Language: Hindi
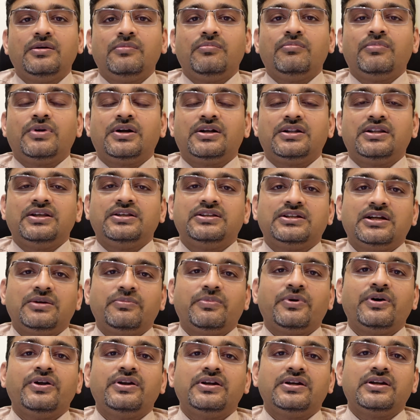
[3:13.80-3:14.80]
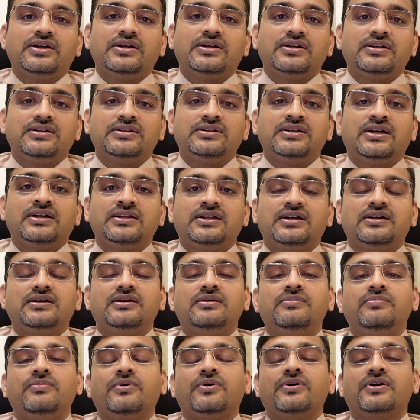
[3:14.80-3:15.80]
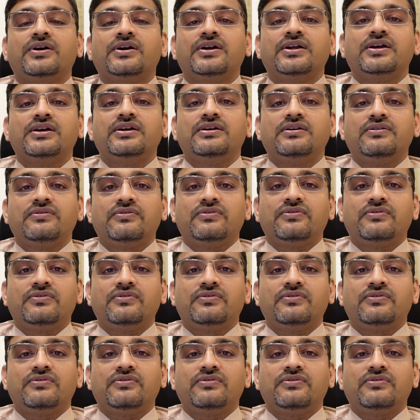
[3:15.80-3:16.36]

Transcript: बट तीसरा पॉइंट ज़्यादा इंपॉर्टेंट है